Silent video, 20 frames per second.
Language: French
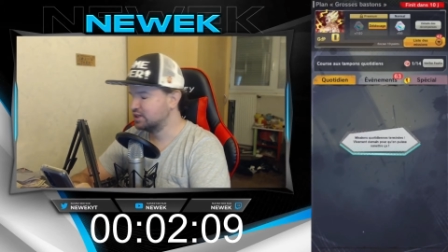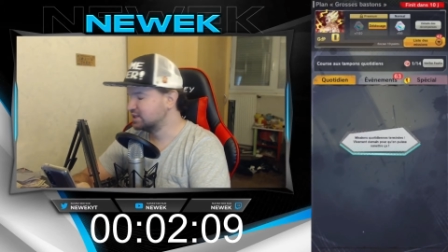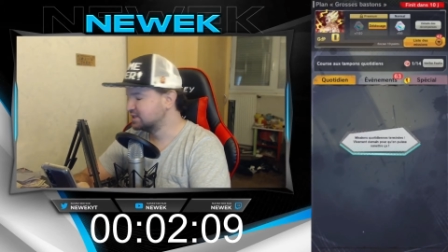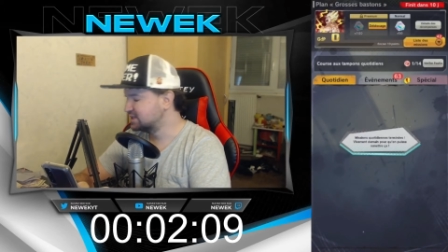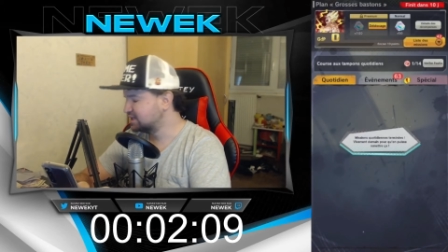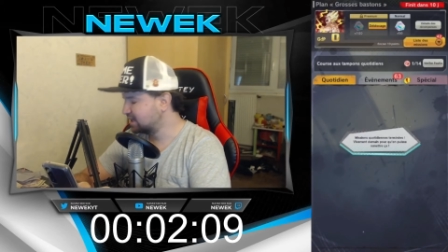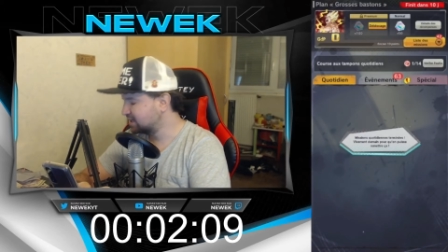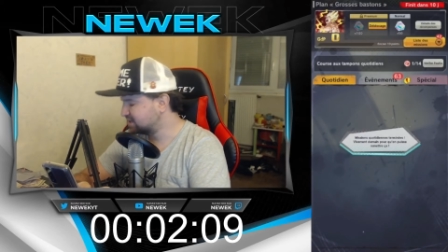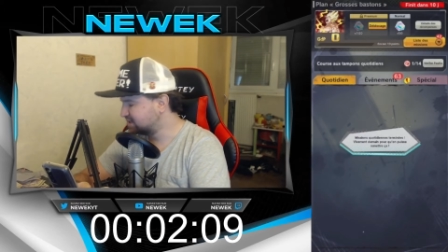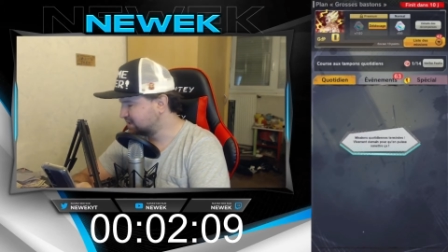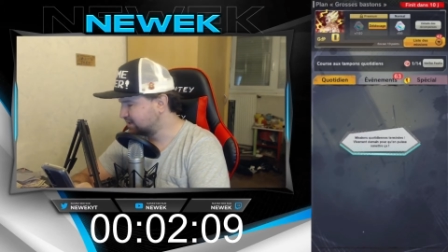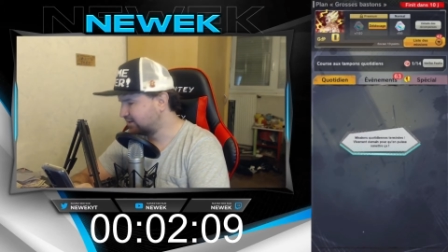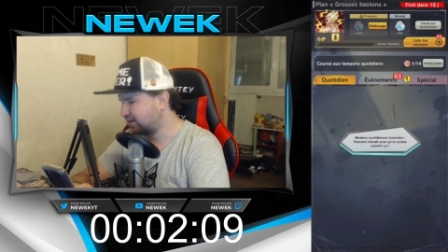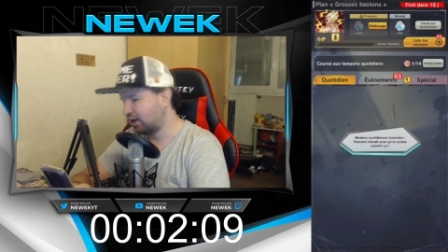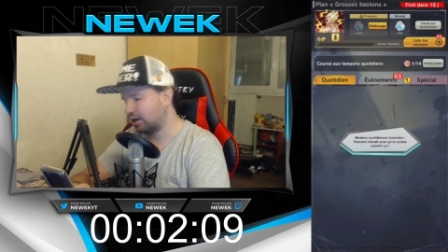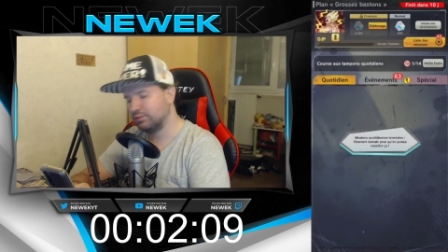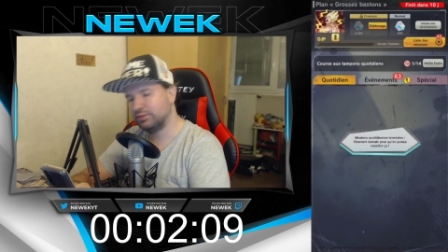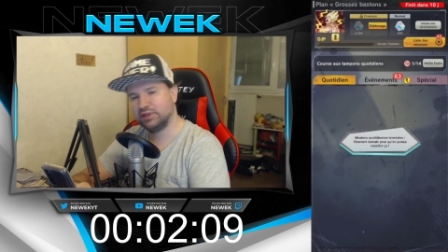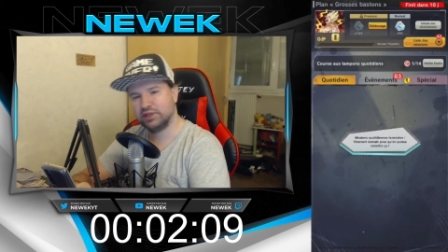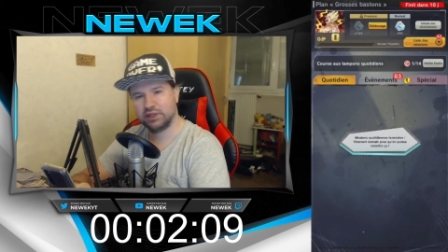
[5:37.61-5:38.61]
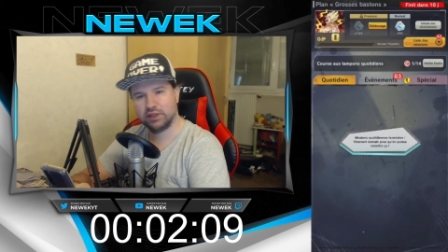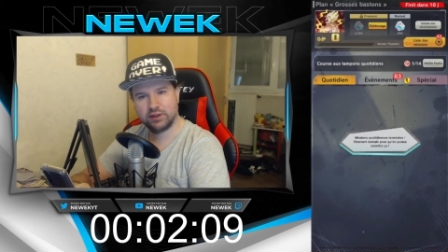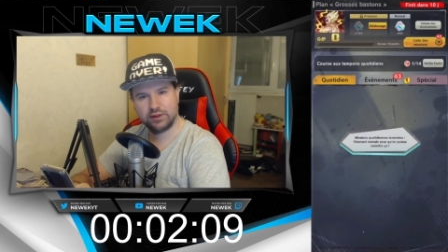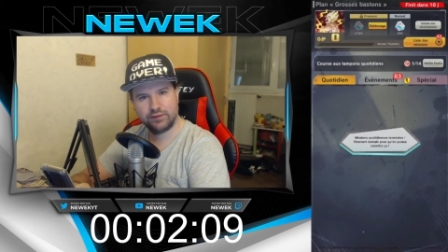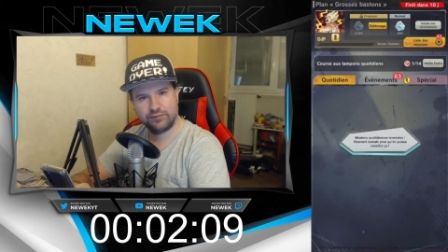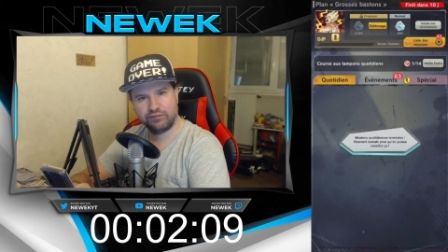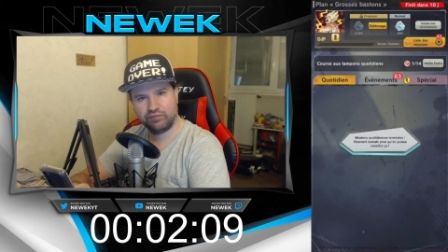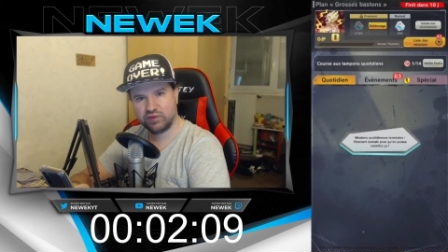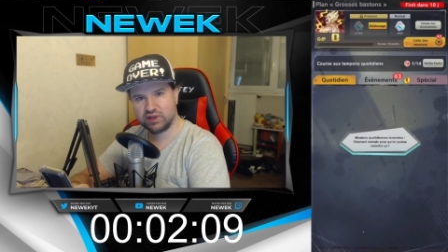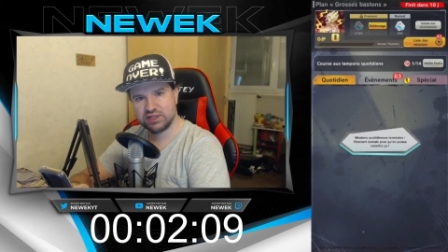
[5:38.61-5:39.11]
Ça, c'est terminé.
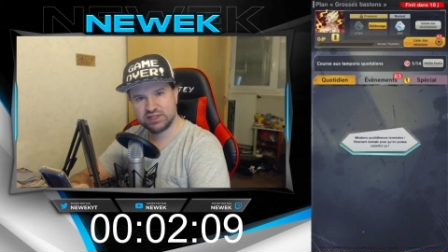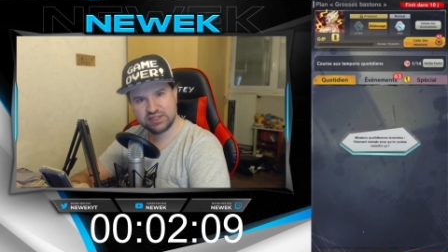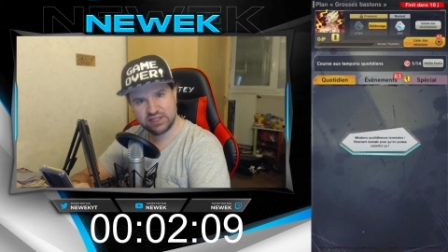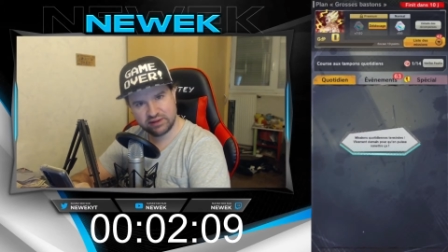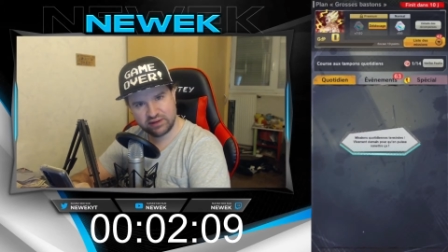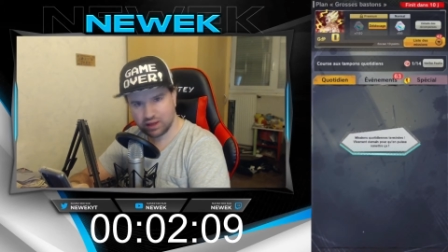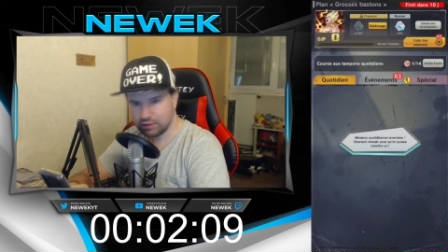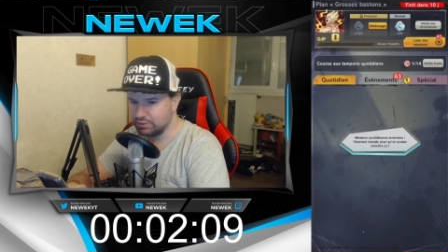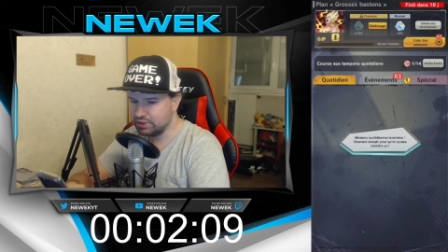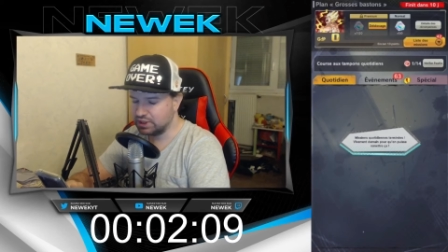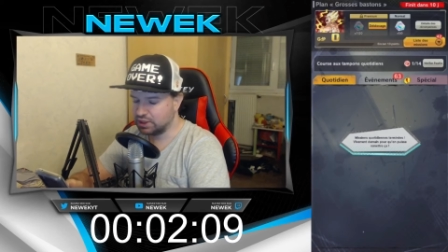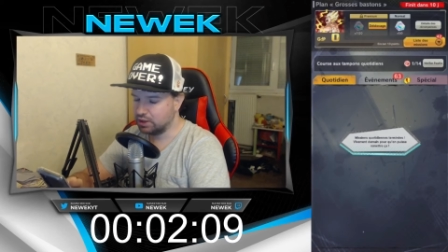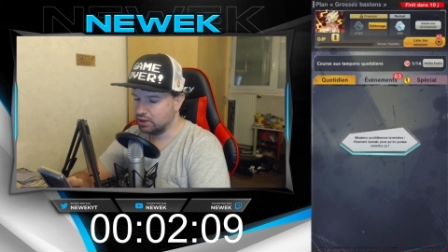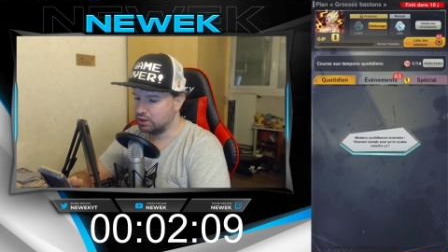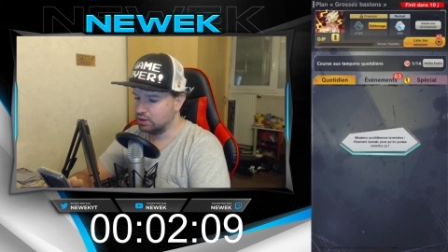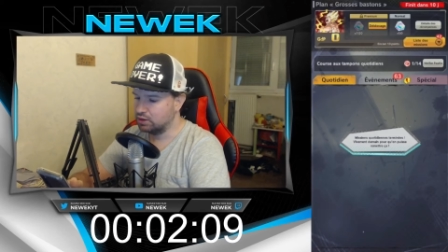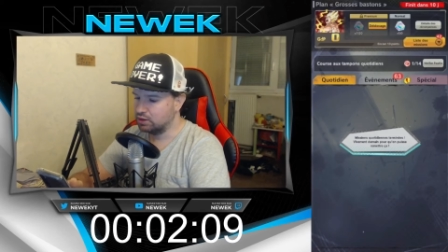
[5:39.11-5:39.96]
C'est terminé.